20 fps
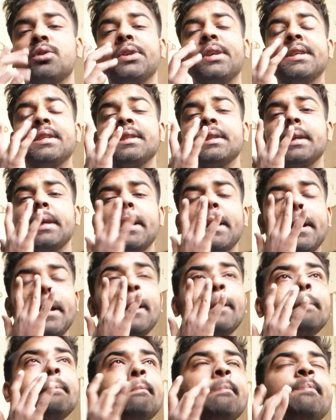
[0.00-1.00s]
सीन्स ये
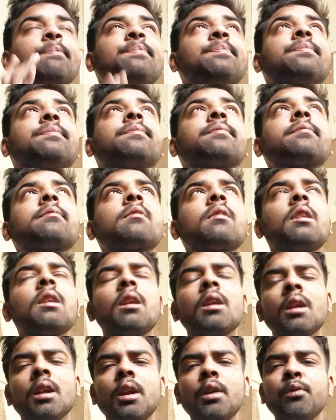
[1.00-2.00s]
हैं
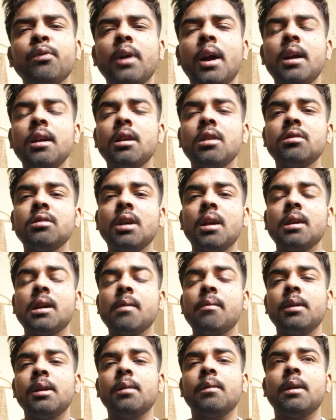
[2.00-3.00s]
कि फांटा जो है
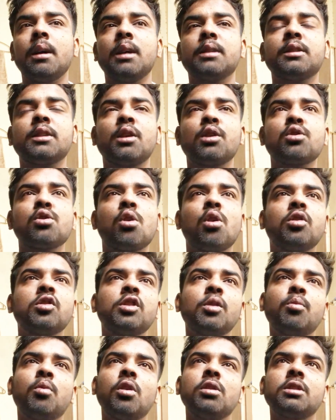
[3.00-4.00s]
कभी अक्सर शौक
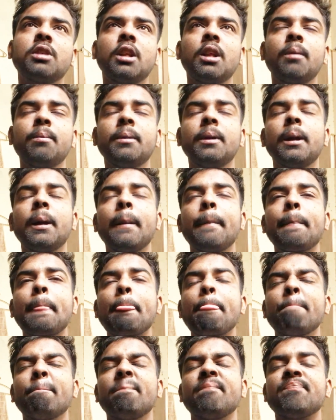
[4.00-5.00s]
से बहुत ज़्यादा पी रहा है
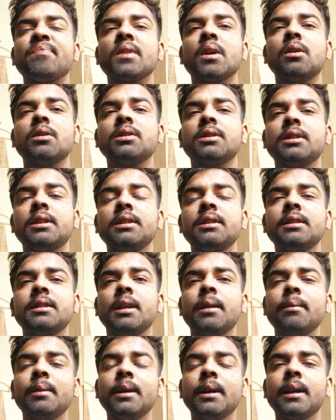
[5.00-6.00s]
और सीन
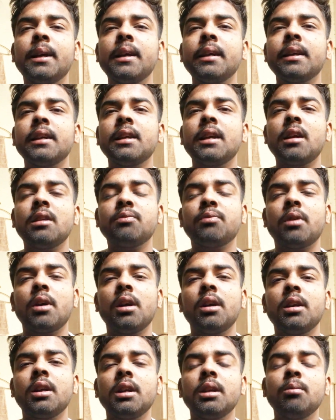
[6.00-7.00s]
ये भी है कि यार
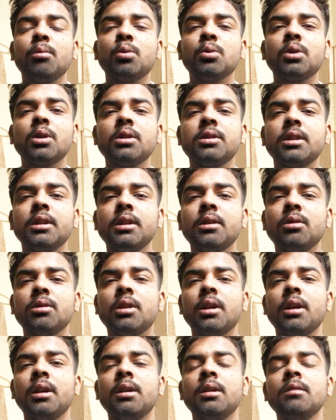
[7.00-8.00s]
फांटा की बोतल से ये
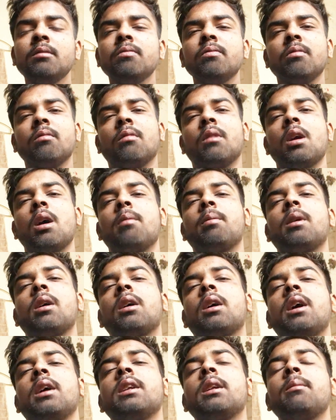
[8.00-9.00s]
होता है कि आपका
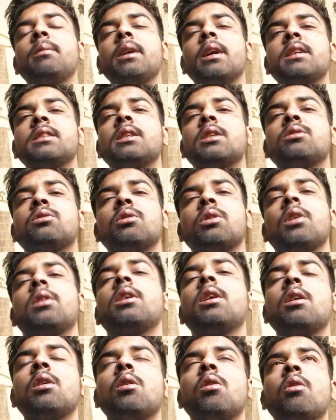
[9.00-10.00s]
खाना भी डाइजेस्ट हो
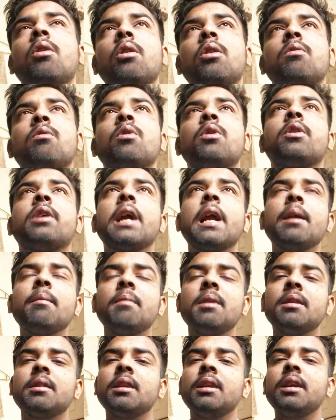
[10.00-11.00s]
जाता है और वो ड्रिंक
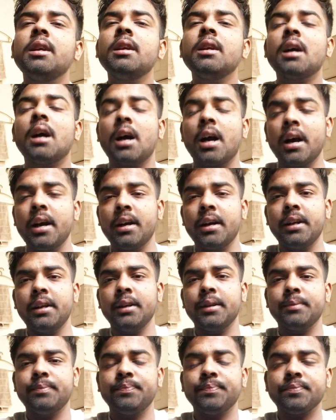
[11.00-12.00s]
भी इतनी हार्ड नहीं है